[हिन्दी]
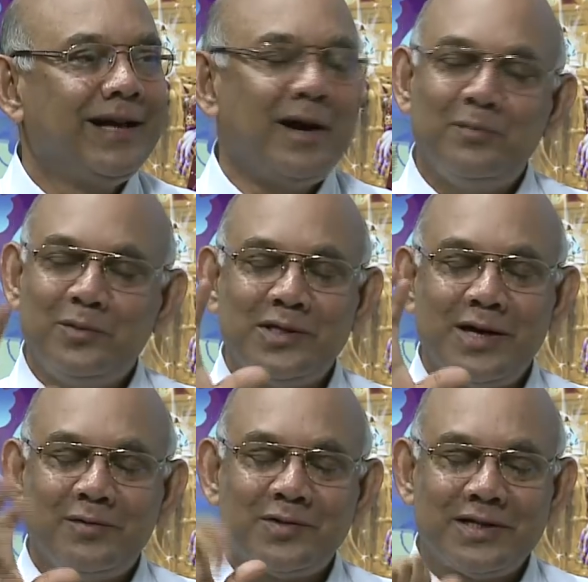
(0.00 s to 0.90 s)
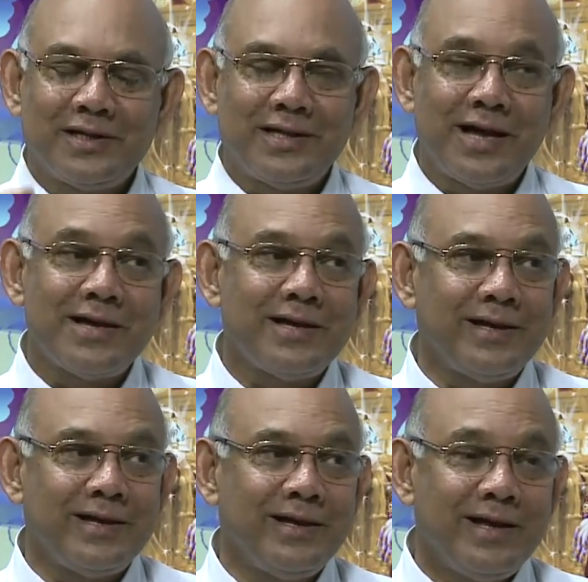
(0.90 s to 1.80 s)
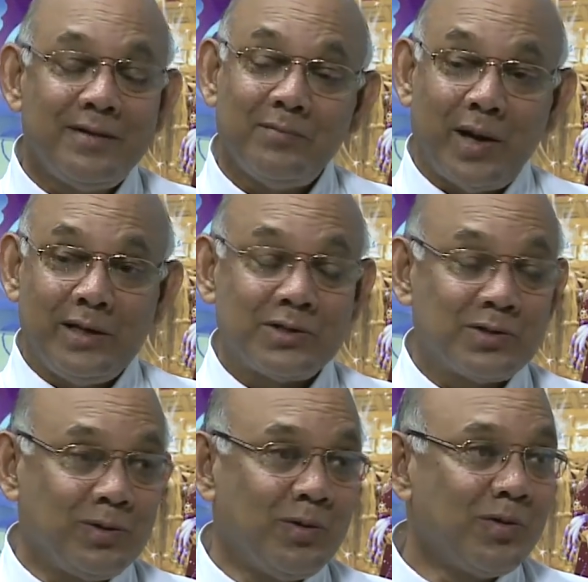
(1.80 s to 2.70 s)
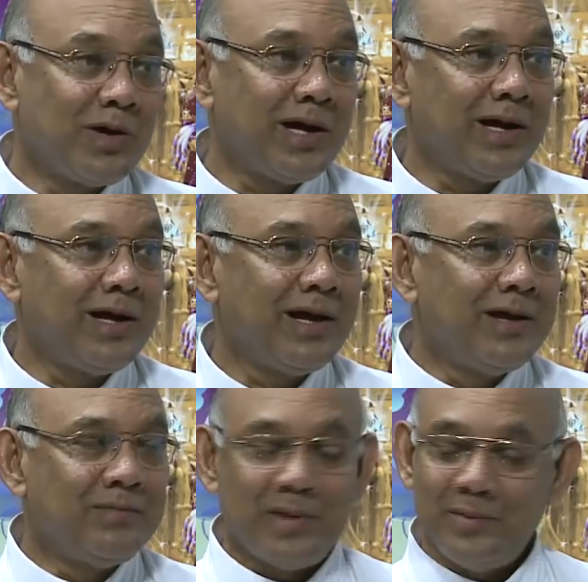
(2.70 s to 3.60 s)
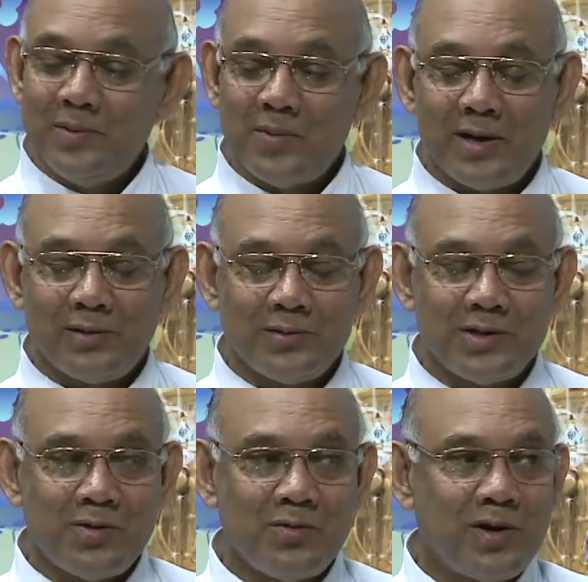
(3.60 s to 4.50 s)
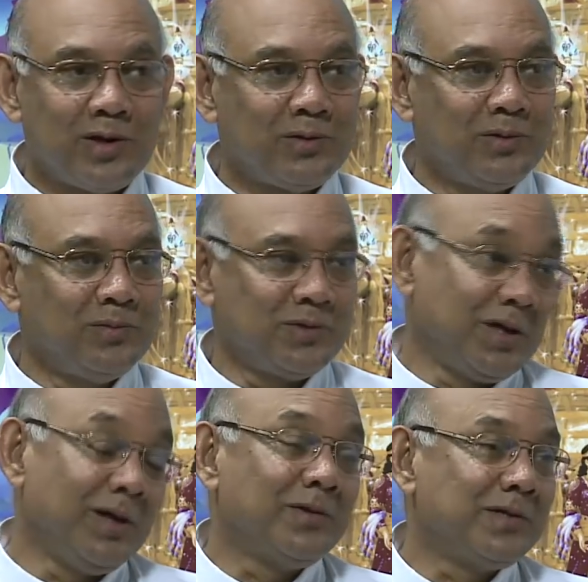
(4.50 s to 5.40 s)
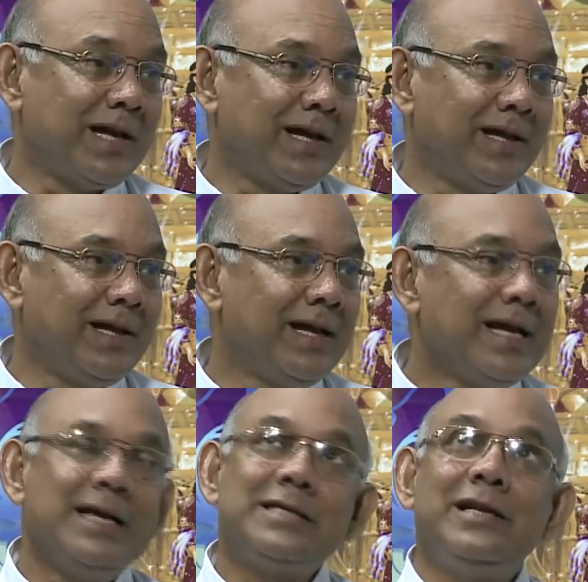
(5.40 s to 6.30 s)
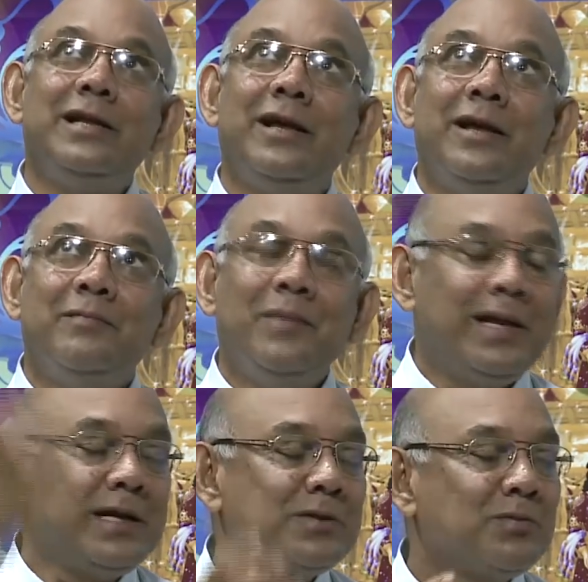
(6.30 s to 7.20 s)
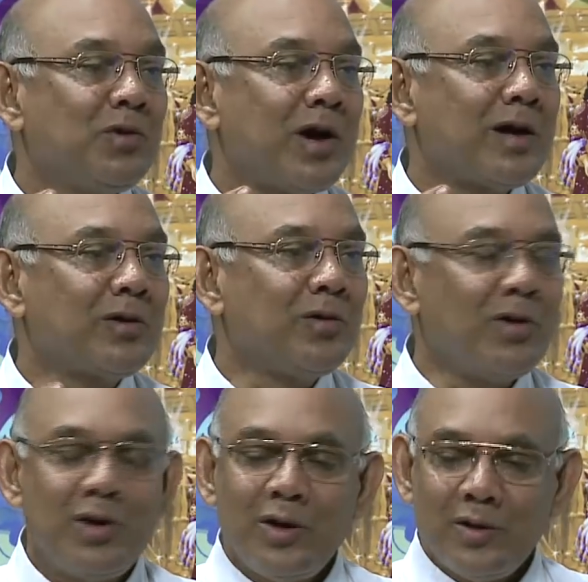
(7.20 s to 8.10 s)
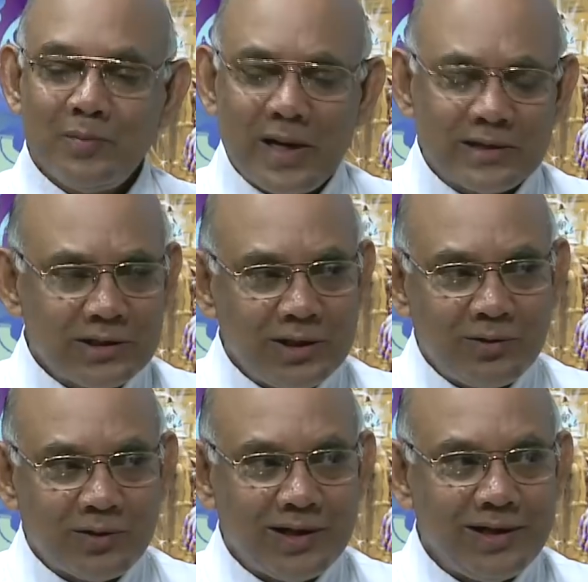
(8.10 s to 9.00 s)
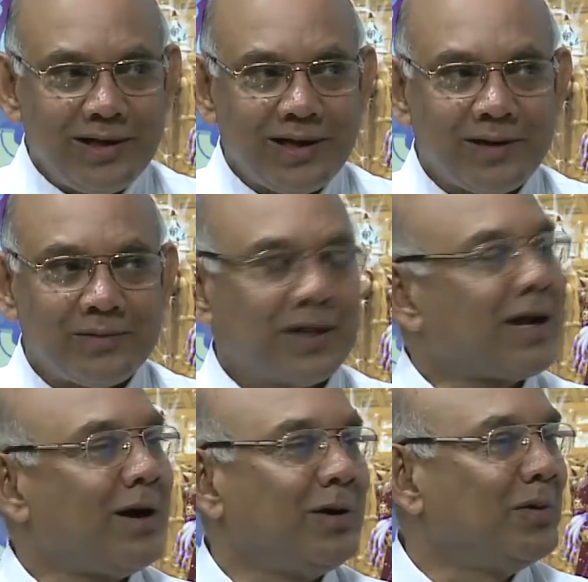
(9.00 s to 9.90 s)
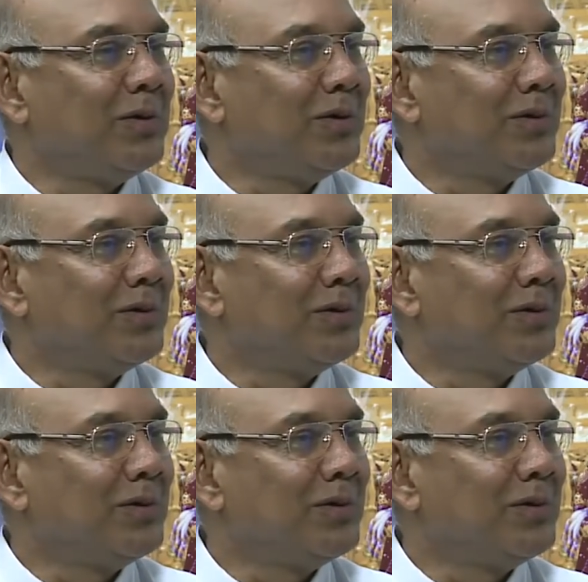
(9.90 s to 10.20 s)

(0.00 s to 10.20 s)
अब मुझे आवश्यकता है बाईस सौ लोग हैं मैं बीमार हो जाऊंगा तो मुश्किल हो जाएगी इसलिए मेरे इस बुखार को पाँच दिनों के लिए आप हटा लो